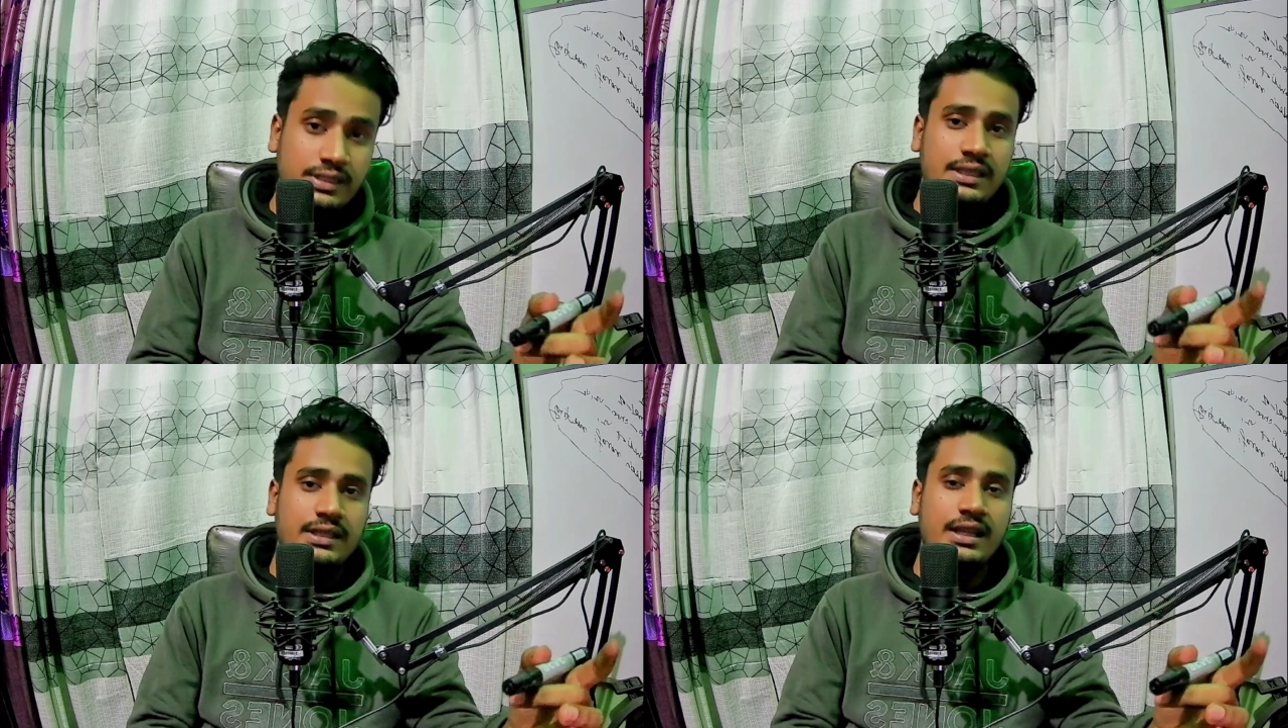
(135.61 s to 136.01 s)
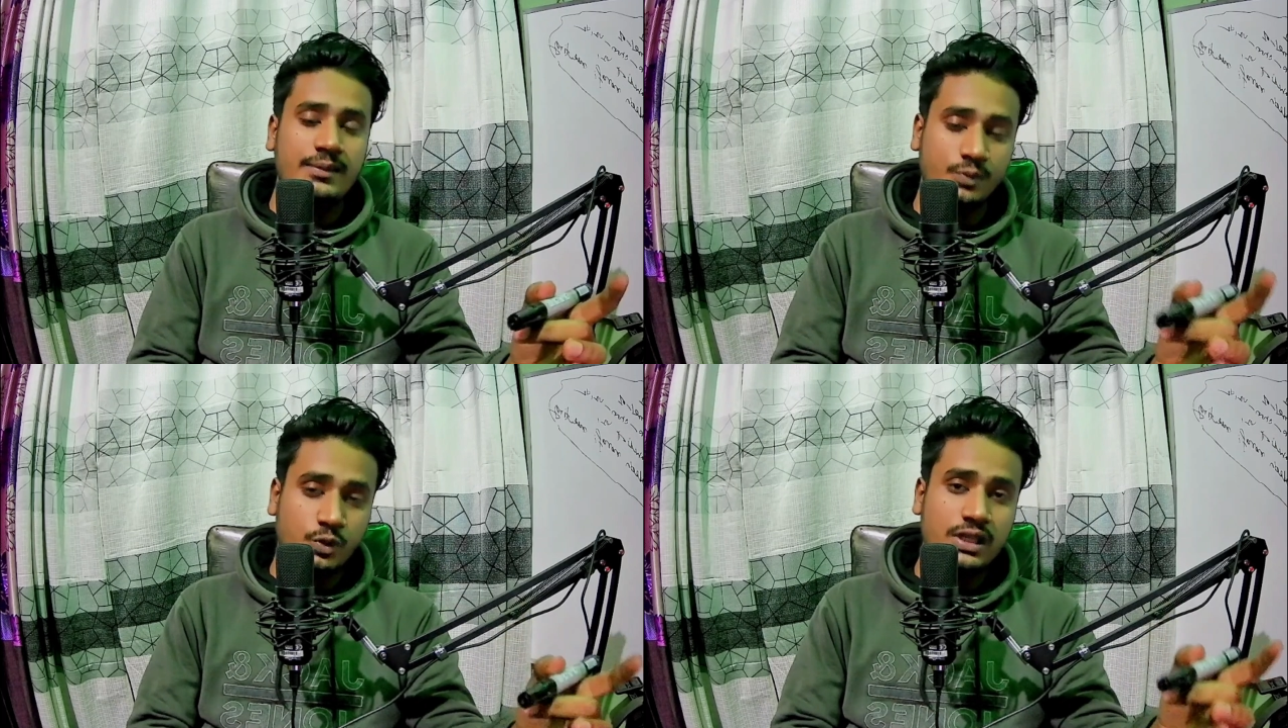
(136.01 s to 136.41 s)
দেখলে আমি
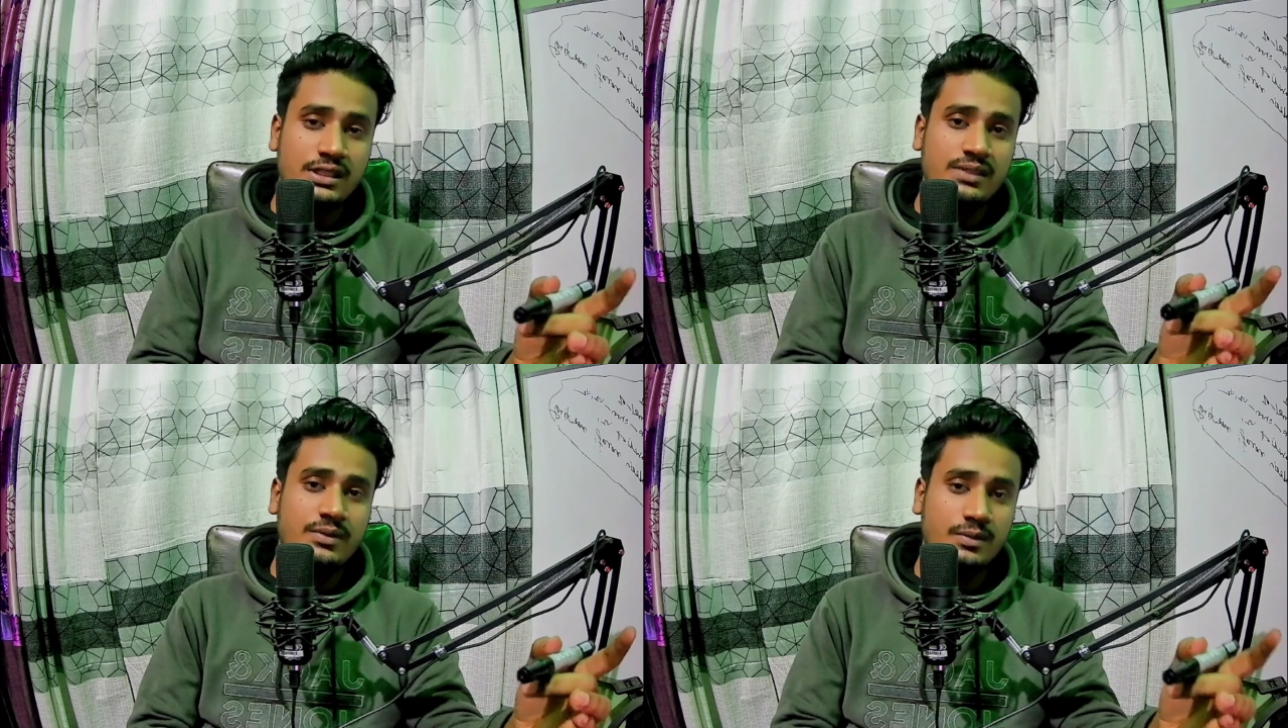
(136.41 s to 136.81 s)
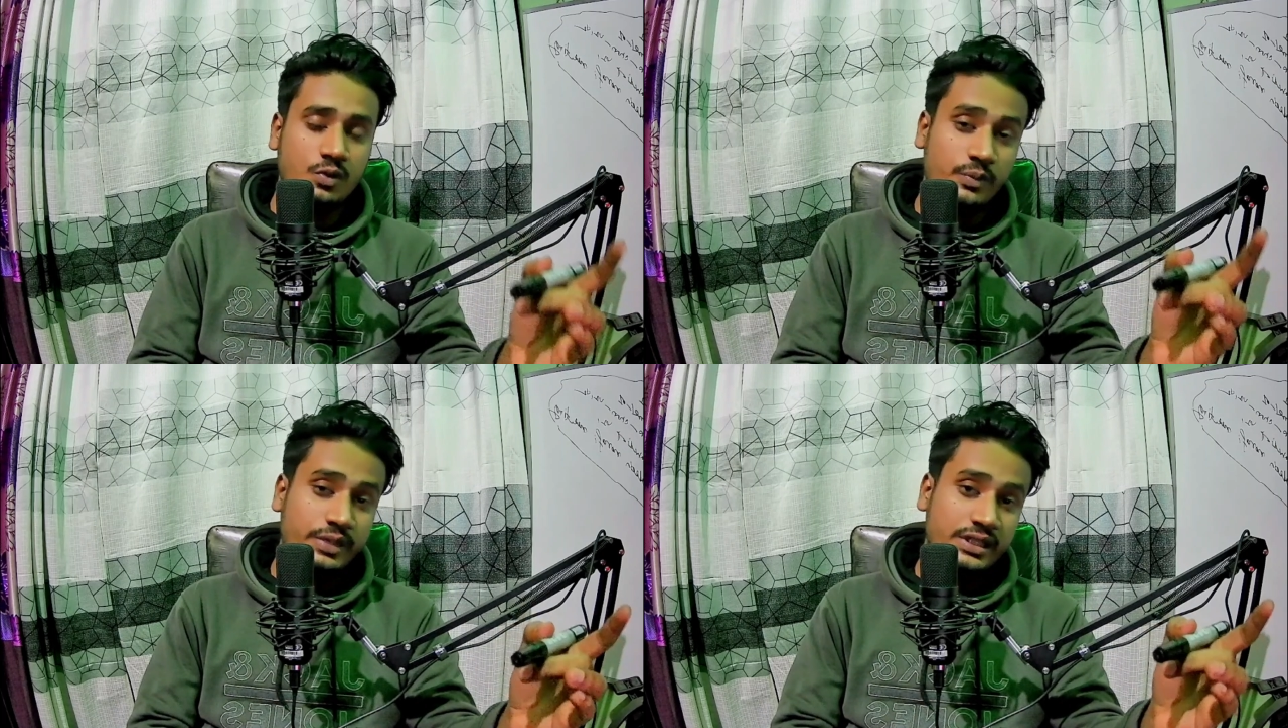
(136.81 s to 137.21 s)
বইলা দিতে পারবো
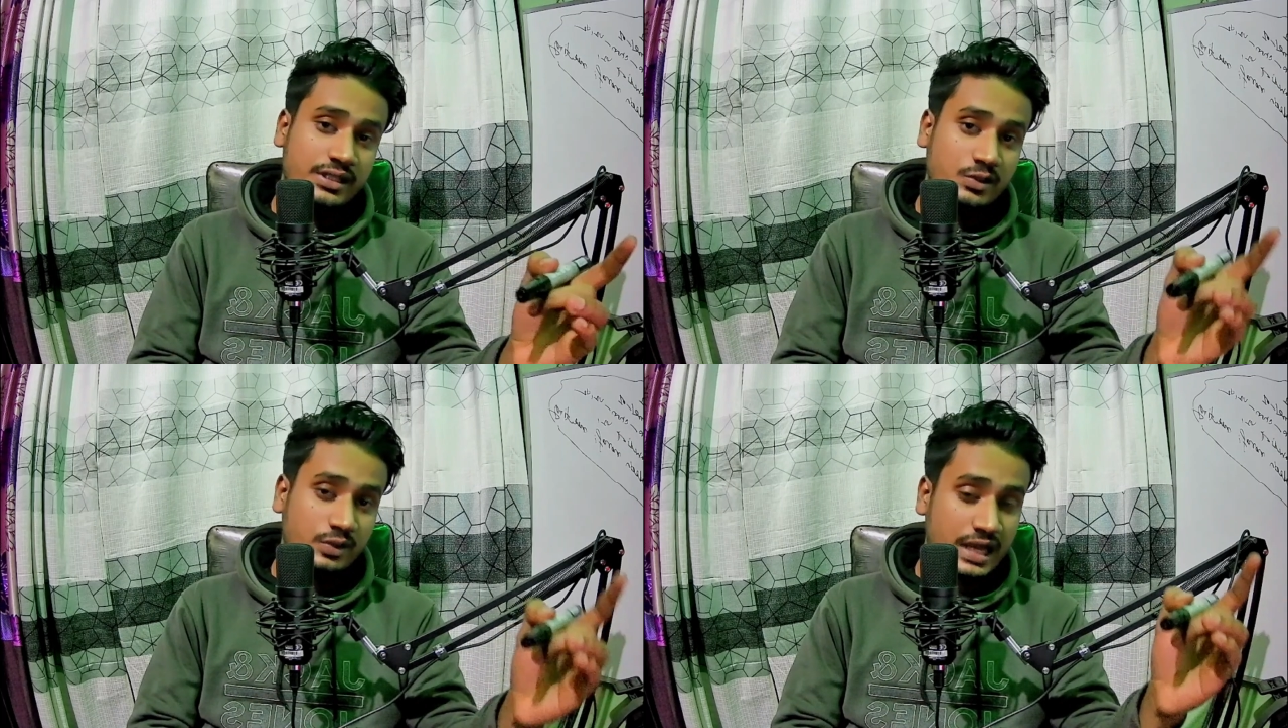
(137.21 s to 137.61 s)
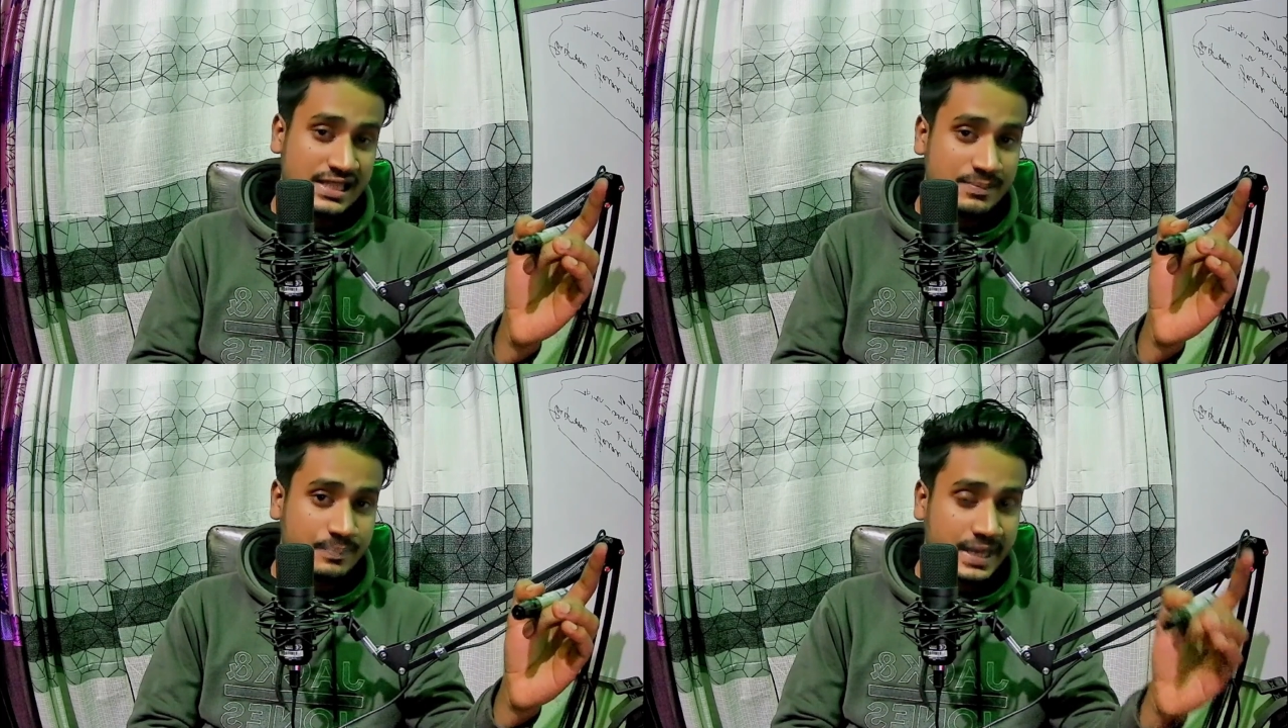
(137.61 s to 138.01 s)
ও মিটিংটা তো কাজ
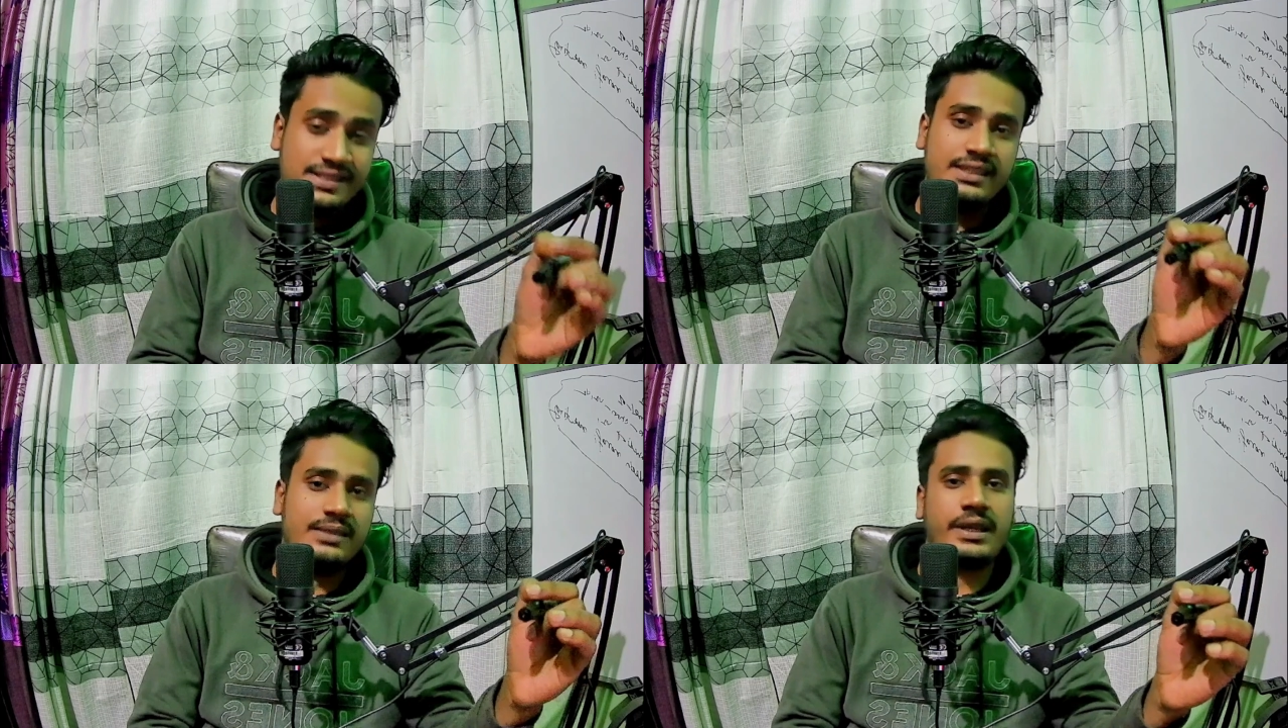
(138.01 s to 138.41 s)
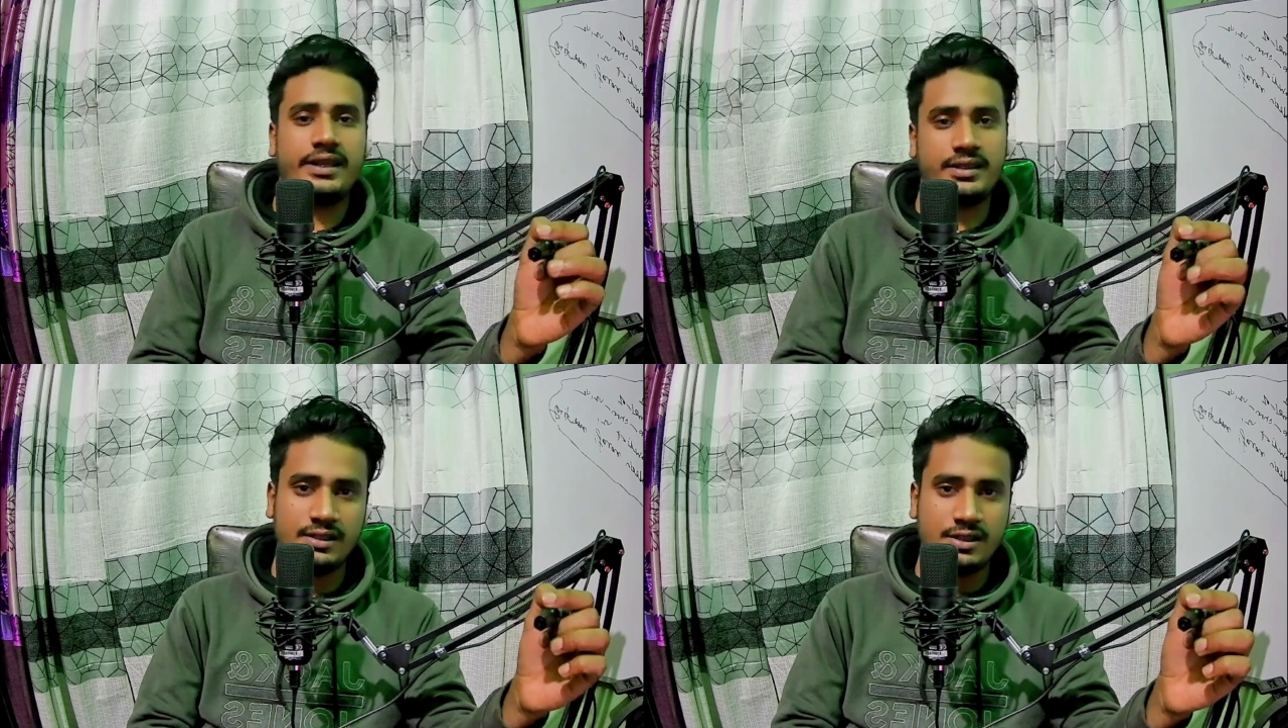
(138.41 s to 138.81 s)
পাইছে কি পাই নাই